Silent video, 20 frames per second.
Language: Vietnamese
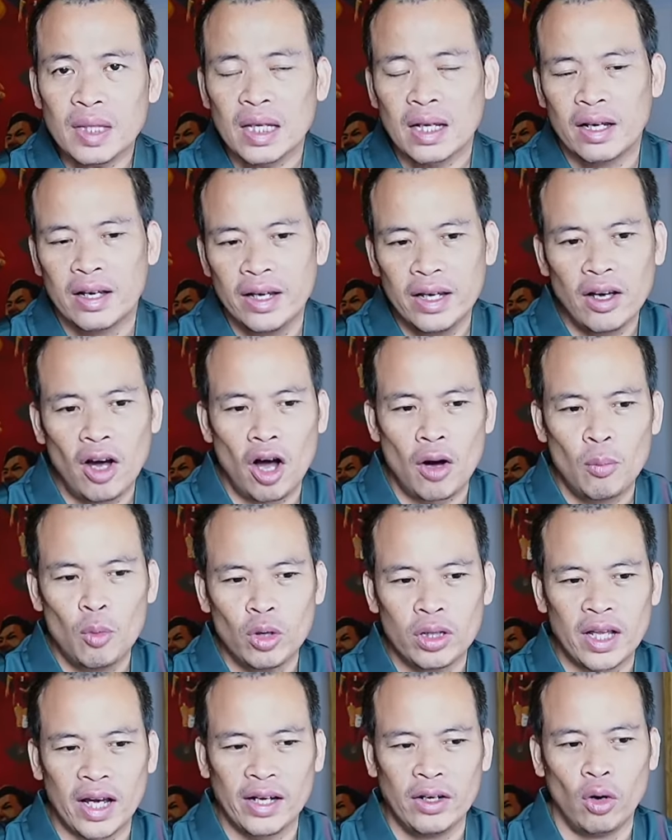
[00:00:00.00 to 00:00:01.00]
khi họ
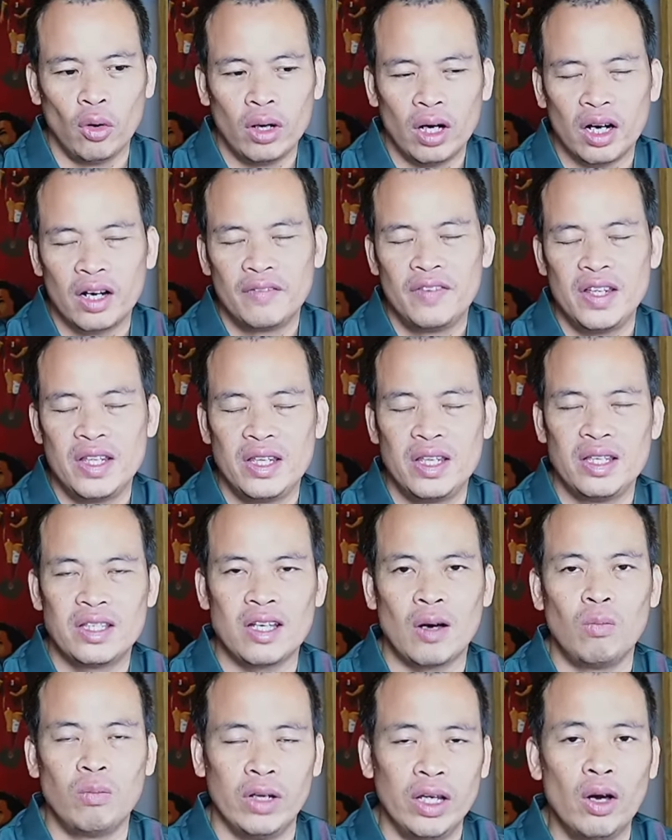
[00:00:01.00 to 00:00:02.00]
muốn thay đổi ở cái vị trí
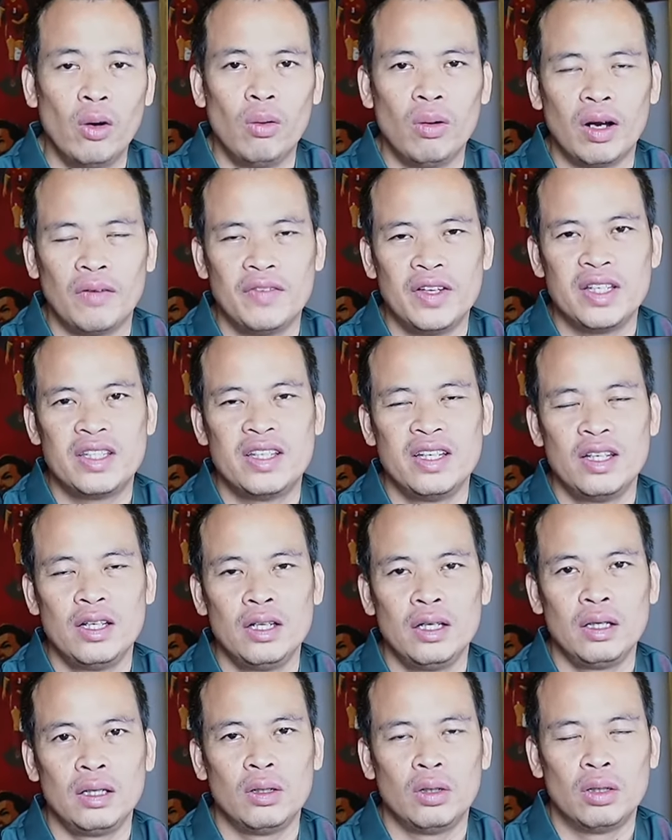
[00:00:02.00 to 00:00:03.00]
trọng yếu là vị
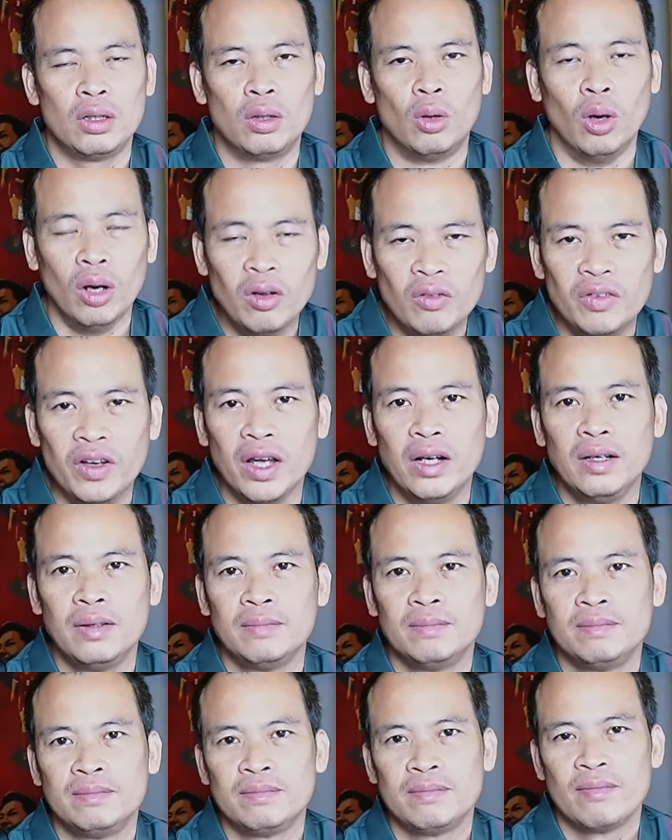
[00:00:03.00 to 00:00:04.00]
trí huấn luyện viên,
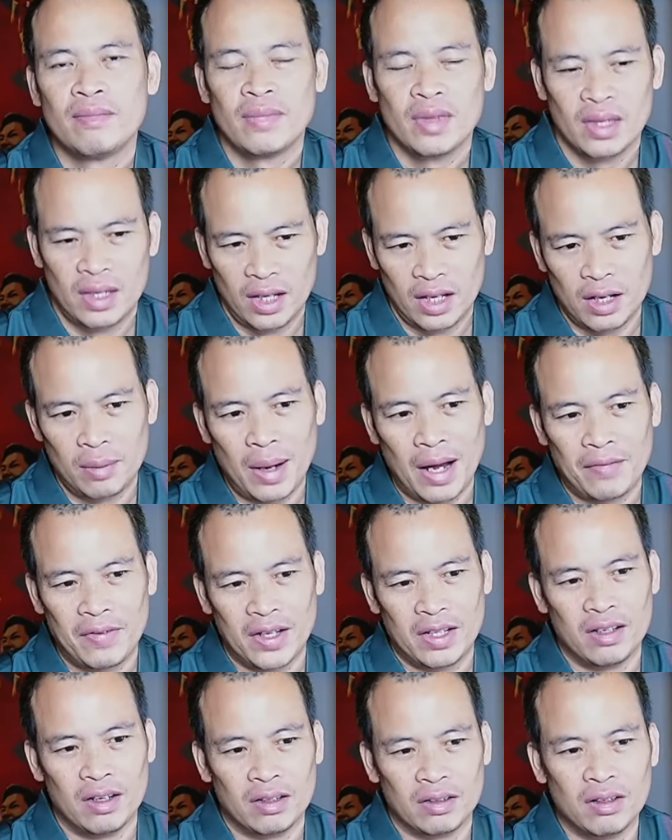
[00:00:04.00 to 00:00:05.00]
thì các bạn
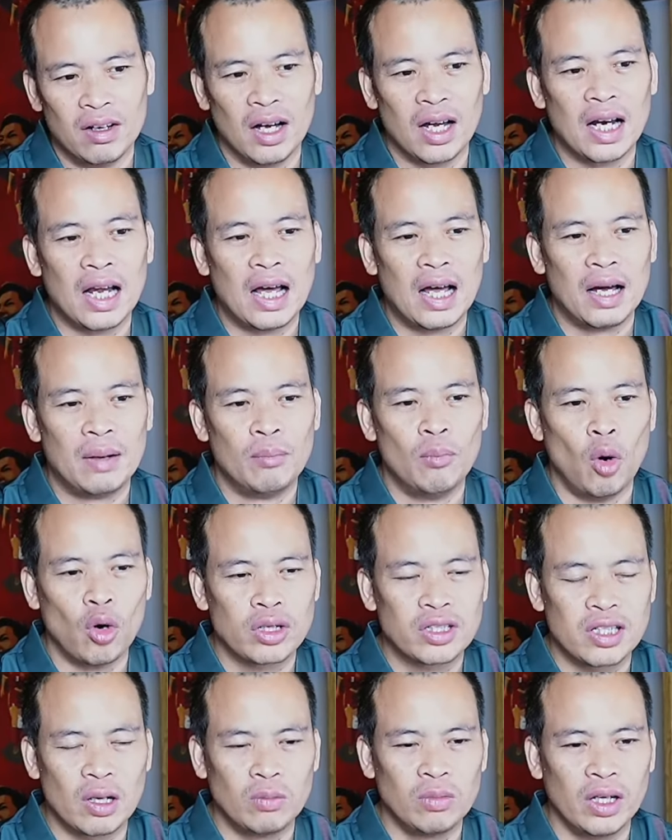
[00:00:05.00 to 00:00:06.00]
phải tưởng tượng là
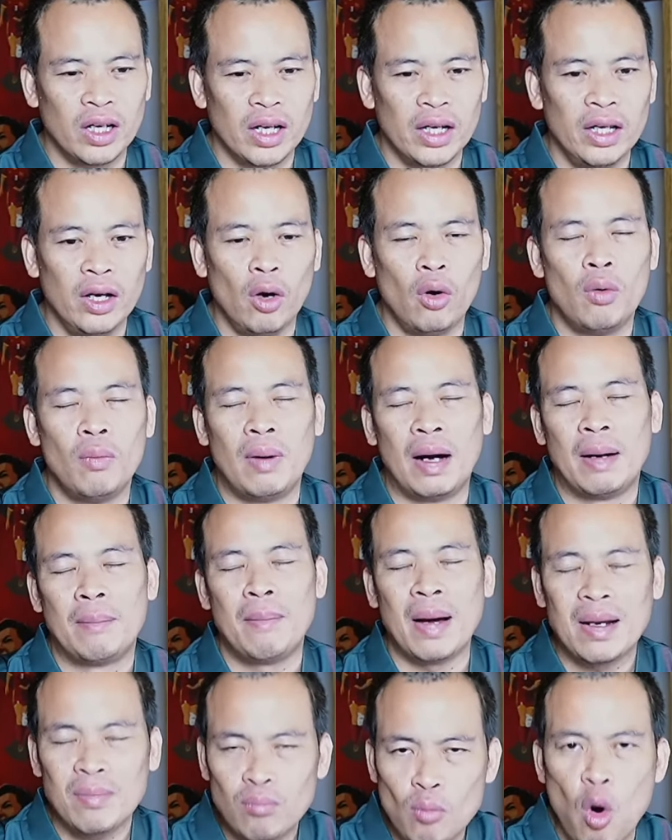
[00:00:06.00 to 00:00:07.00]
một trong những cái điều mà
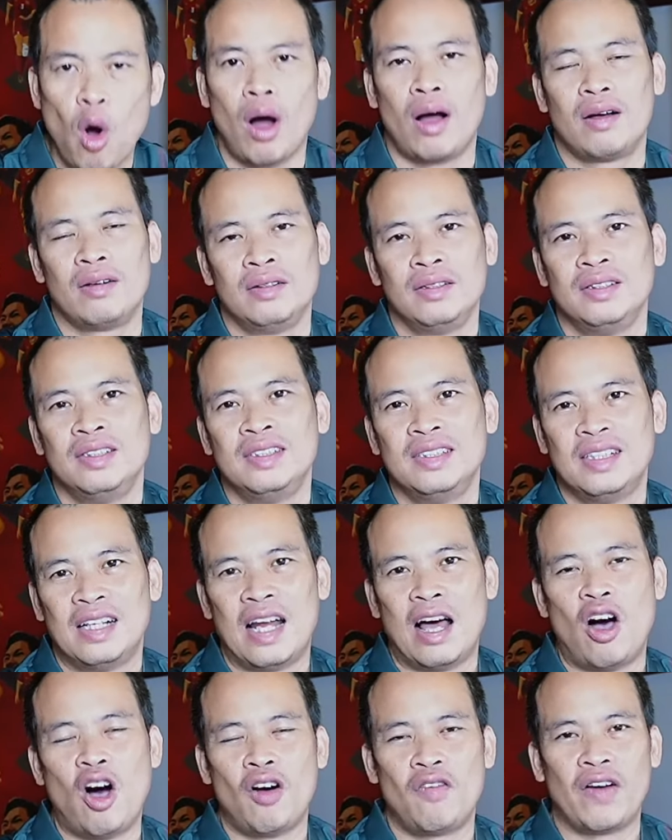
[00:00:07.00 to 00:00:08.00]
bắt buộc
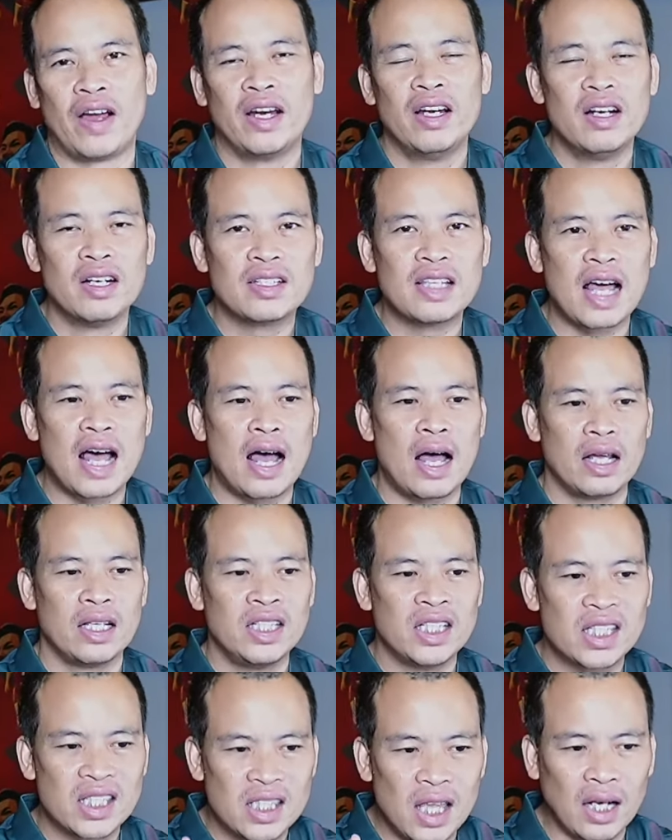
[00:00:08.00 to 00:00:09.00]
là họ phải đưa ra
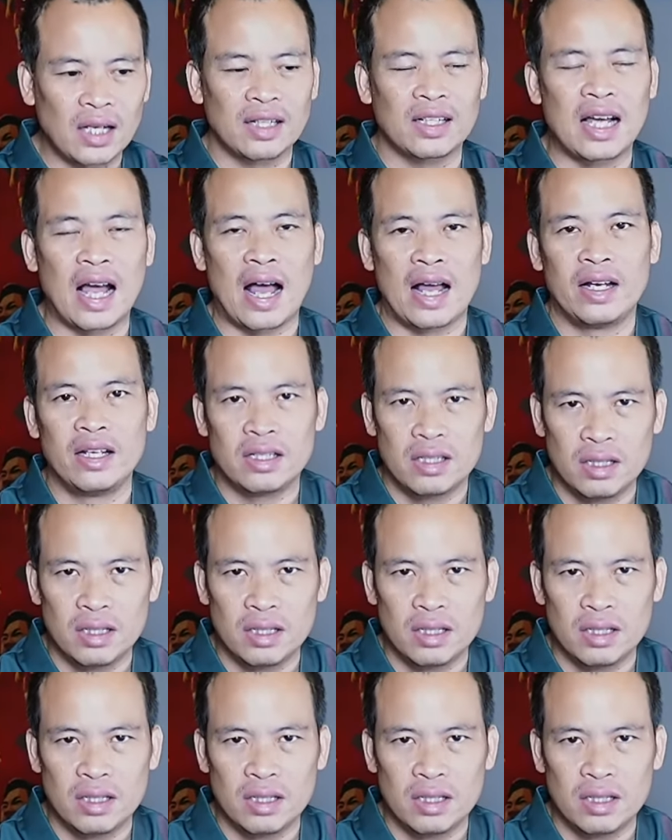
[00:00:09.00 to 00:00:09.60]
tất cả những